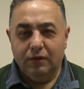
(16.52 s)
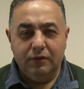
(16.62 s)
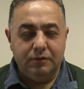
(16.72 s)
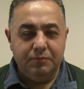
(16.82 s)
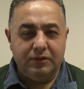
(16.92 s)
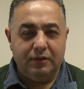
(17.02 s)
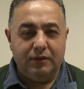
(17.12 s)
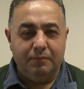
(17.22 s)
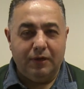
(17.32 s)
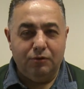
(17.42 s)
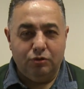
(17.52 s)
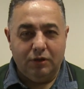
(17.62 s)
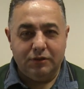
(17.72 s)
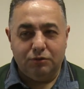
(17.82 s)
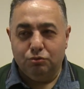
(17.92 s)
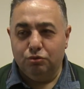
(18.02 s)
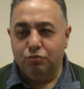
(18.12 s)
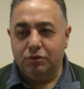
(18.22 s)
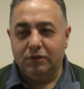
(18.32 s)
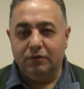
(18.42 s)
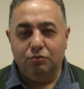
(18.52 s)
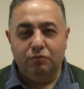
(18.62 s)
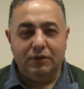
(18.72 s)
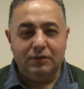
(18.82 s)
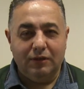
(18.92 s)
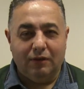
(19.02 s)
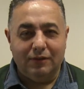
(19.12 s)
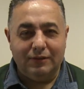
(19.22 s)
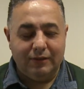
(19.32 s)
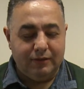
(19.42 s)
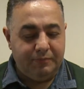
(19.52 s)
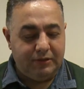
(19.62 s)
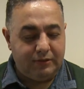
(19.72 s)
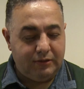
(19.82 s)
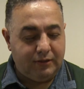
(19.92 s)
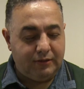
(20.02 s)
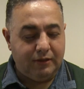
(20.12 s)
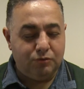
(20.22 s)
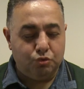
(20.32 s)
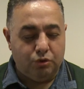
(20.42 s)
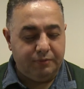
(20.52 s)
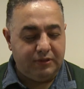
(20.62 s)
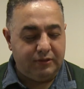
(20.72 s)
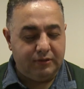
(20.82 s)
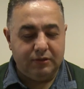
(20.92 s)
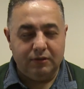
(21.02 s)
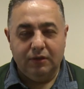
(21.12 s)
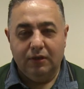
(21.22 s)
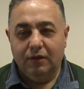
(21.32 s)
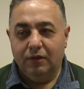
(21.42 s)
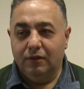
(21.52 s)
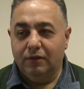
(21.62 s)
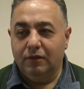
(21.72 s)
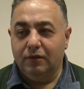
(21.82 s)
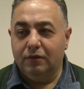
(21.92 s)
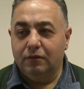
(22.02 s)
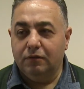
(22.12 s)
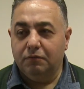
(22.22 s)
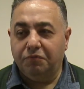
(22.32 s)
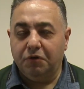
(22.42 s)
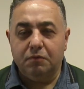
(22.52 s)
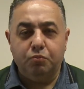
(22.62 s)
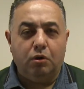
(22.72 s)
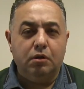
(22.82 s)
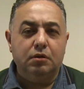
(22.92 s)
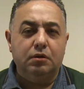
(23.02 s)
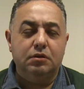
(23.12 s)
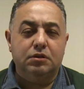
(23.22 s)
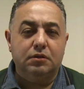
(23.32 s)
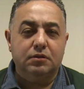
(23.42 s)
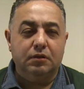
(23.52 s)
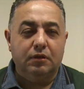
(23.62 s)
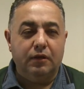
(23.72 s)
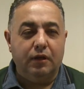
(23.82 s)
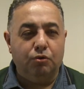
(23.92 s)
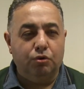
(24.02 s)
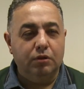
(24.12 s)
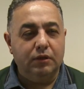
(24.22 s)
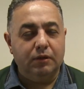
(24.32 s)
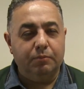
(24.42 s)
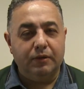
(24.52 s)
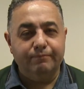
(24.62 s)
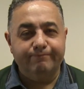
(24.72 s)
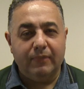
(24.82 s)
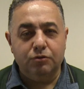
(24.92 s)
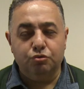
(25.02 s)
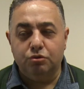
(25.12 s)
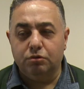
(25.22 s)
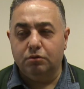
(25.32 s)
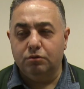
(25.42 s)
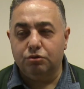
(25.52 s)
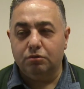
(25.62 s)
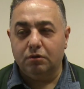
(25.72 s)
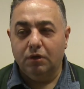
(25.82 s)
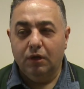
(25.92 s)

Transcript: İkimiz de tembel öğrenciler olduğumuz için üniversiteyi 6 yılda bitirdik. Hatta zor bitirdik. E, fakat bu 6 yıl içerisinde ne o ne de ben az önce konuştuk.